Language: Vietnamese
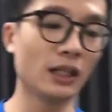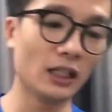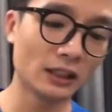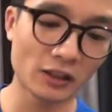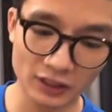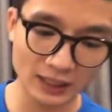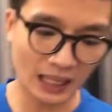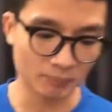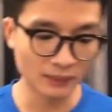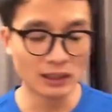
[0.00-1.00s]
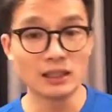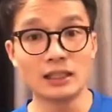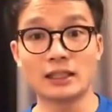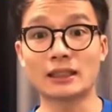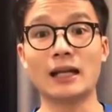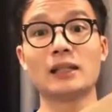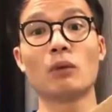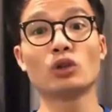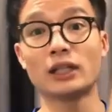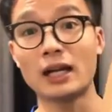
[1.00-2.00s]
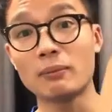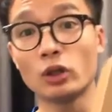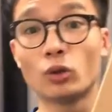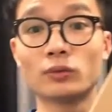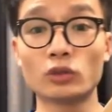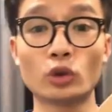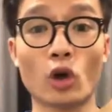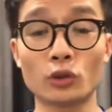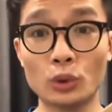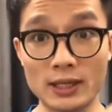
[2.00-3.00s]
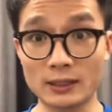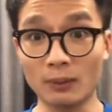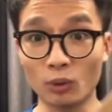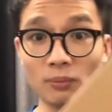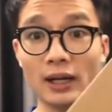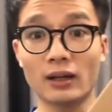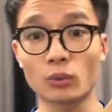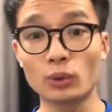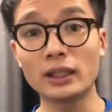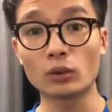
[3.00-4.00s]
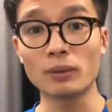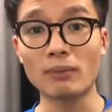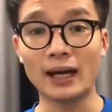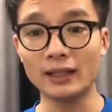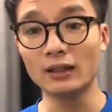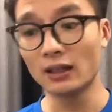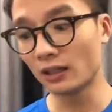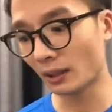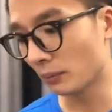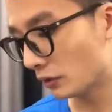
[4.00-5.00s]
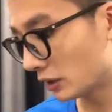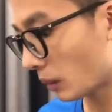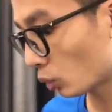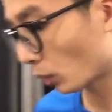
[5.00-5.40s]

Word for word: nghìn tiền Việt Nam Hiện tại thì mẫu giày này bên Hùng còn duy nhất size 40 là quyết định khuyến mãi hơn 50% cho